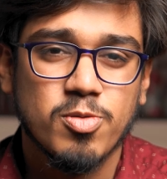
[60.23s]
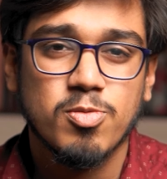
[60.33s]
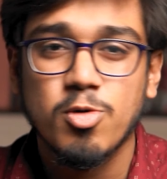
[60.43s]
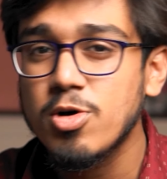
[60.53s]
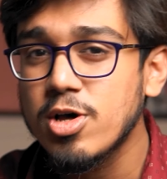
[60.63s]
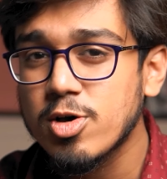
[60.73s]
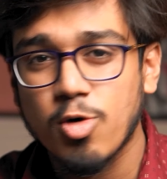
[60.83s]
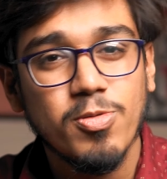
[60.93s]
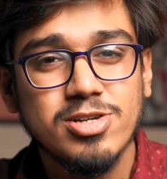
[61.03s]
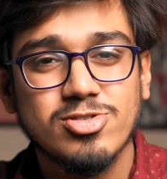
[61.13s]
বলবো
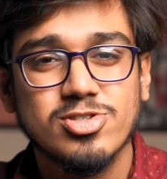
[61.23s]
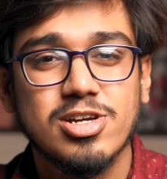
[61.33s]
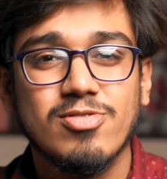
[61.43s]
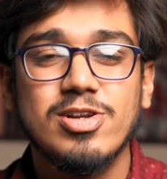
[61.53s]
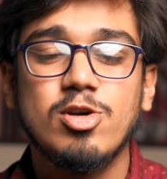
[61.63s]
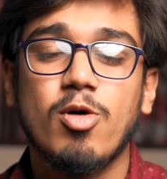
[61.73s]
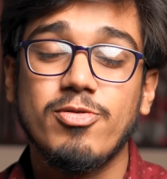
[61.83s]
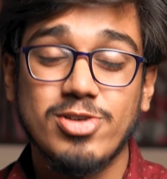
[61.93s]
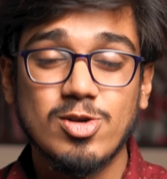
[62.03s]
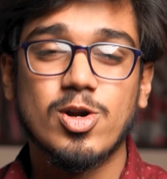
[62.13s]
খুবই ইন্টারেস্টিং ভিডিও হবে
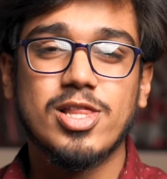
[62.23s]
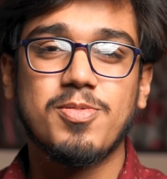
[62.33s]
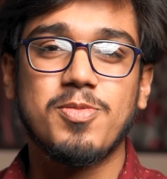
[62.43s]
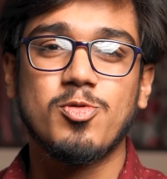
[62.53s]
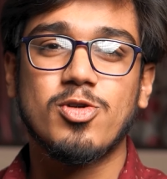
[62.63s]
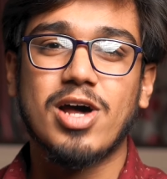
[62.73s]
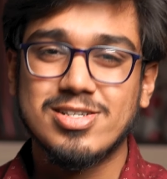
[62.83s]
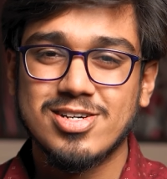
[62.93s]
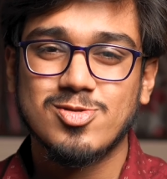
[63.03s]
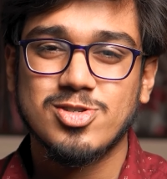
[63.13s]
ভিডিওটা দেখবেন পুরোটা
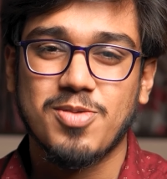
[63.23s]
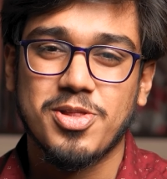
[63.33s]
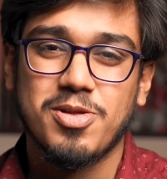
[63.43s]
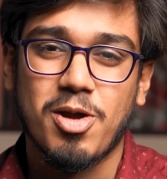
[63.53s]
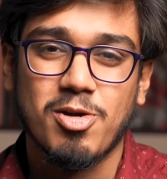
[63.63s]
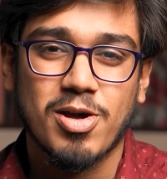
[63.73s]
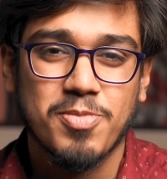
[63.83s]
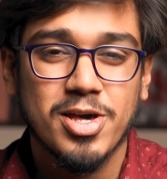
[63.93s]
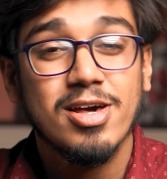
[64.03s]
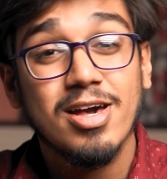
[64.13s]
আশা করছি আপনাদের ভালো
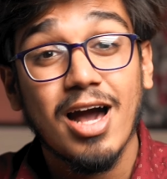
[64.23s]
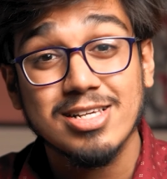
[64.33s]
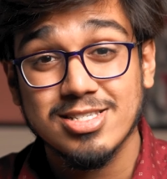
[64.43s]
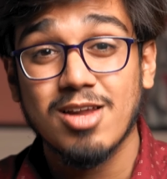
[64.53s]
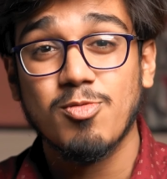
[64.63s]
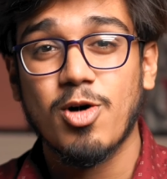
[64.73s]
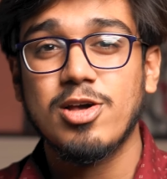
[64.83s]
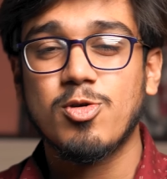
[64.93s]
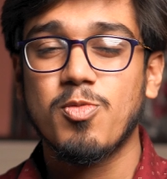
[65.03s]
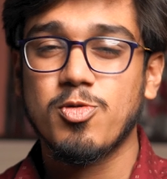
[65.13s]
লাগবে আসসালামু
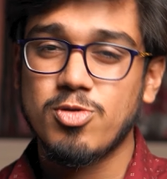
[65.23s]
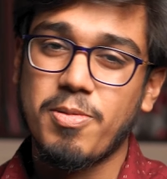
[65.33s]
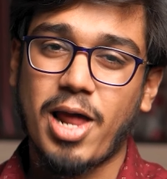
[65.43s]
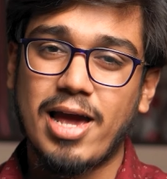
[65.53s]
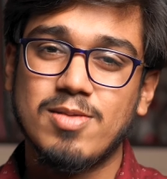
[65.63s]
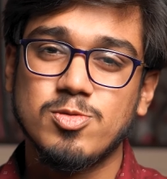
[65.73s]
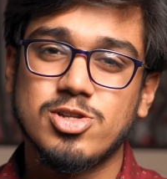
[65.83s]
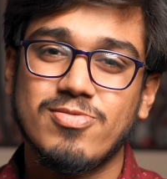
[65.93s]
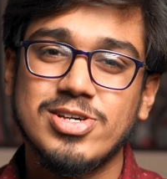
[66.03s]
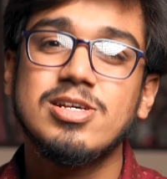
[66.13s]
আলাইকুম বন্ধুরা ভাই আইহান
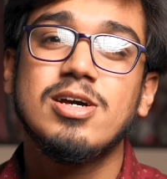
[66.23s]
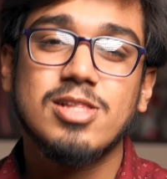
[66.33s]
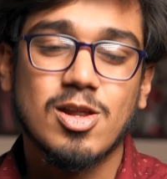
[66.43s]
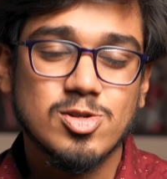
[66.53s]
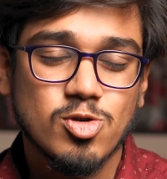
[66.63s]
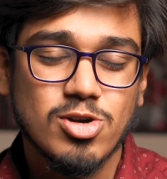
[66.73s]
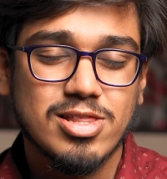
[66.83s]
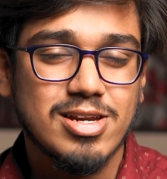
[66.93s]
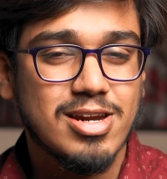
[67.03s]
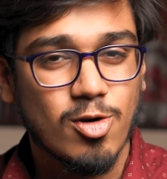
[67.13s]
মুস্তাফিজ তাহলে চলুন না
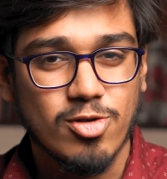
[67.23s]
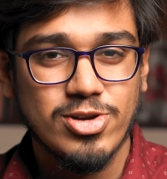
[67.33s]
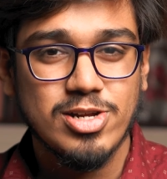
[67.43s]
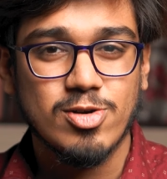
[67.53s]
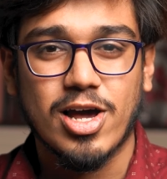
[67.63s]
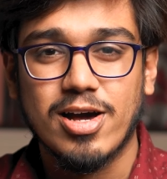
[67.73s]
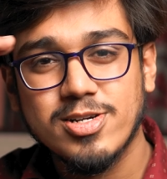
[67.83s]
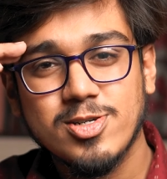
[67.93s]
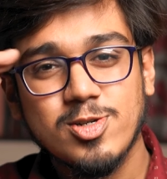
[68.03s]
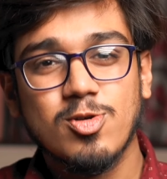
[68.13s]
দেরি না করে ভিডিওটা শুরু